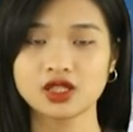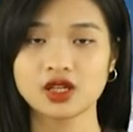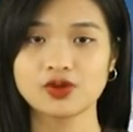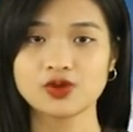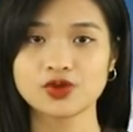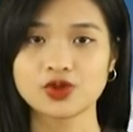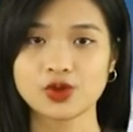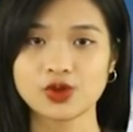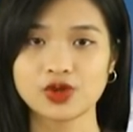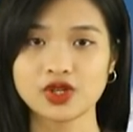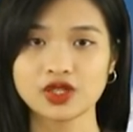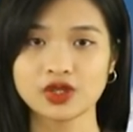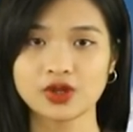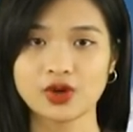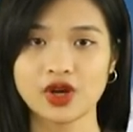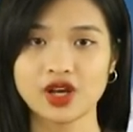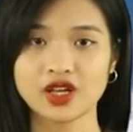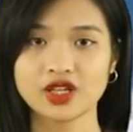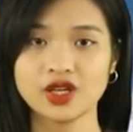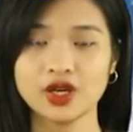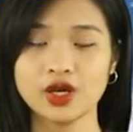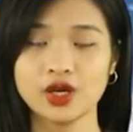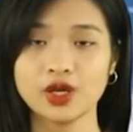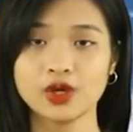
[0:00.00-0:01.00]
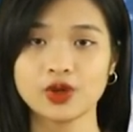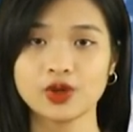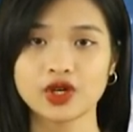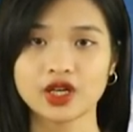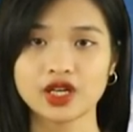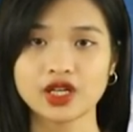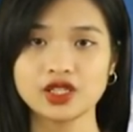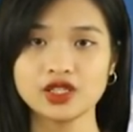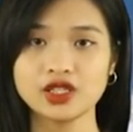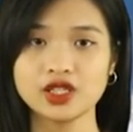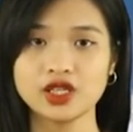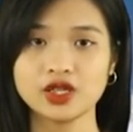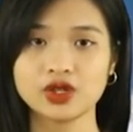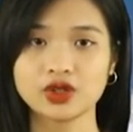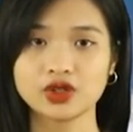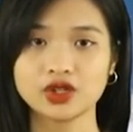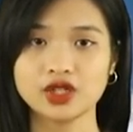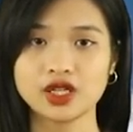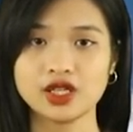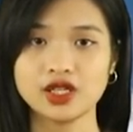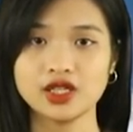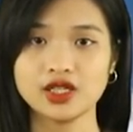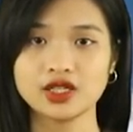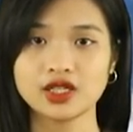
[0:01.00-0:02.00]
cậu số điện thoại, hoặc anh chị có
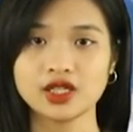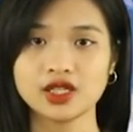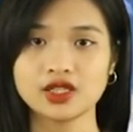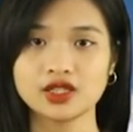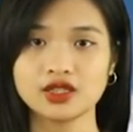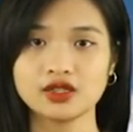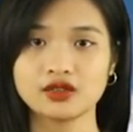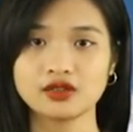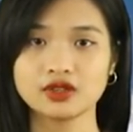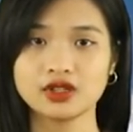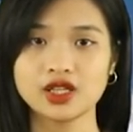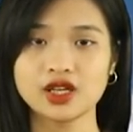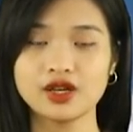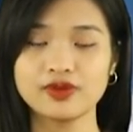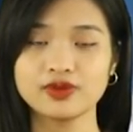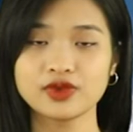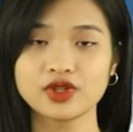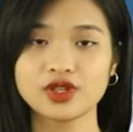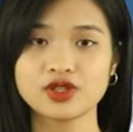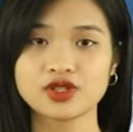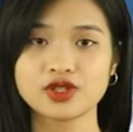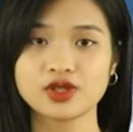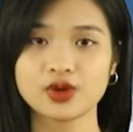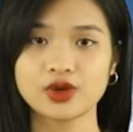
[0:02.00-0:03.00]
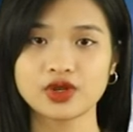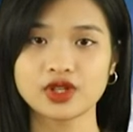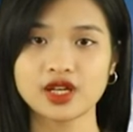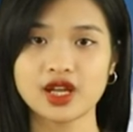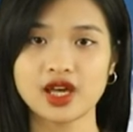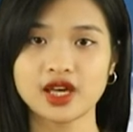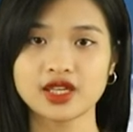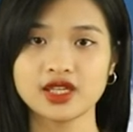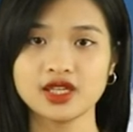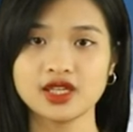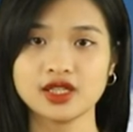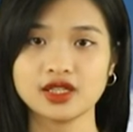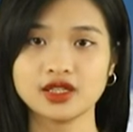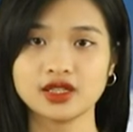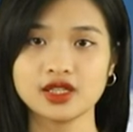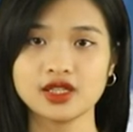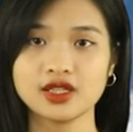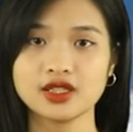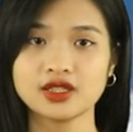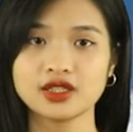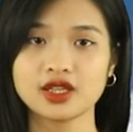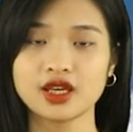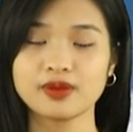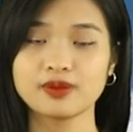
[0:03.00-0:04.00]
thể liên hệ trực tiếp tới số hotline hiển
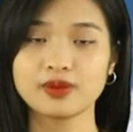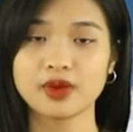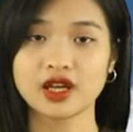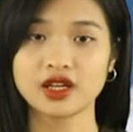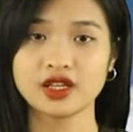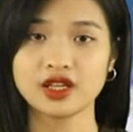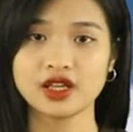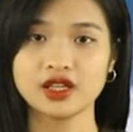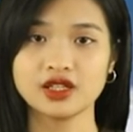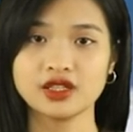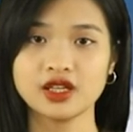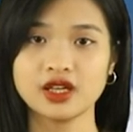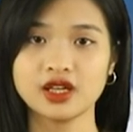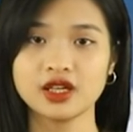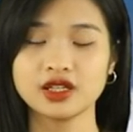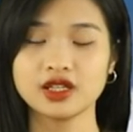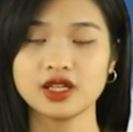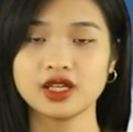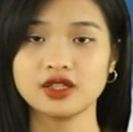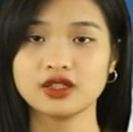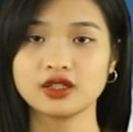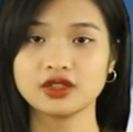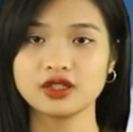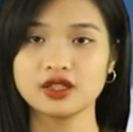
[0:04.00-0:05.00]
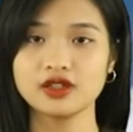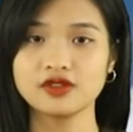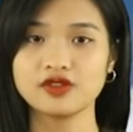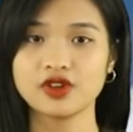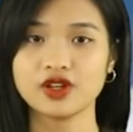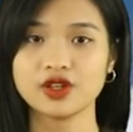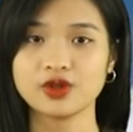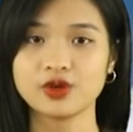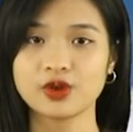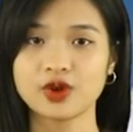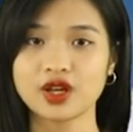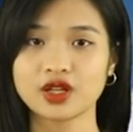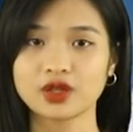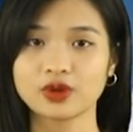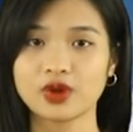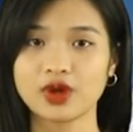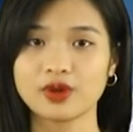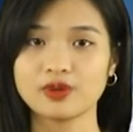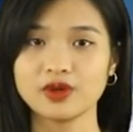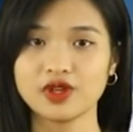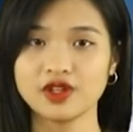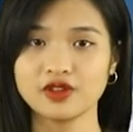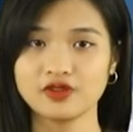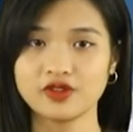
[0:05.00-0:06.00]
thị trên màn hình để được tư vấn hoàn
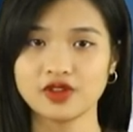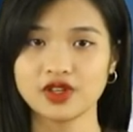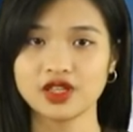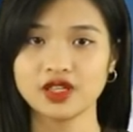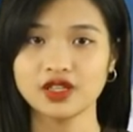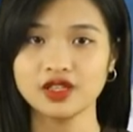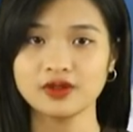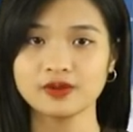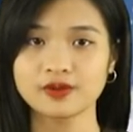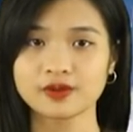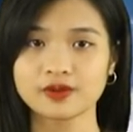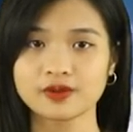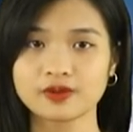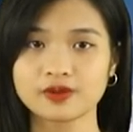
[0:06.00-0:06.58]
toàn miễn phí.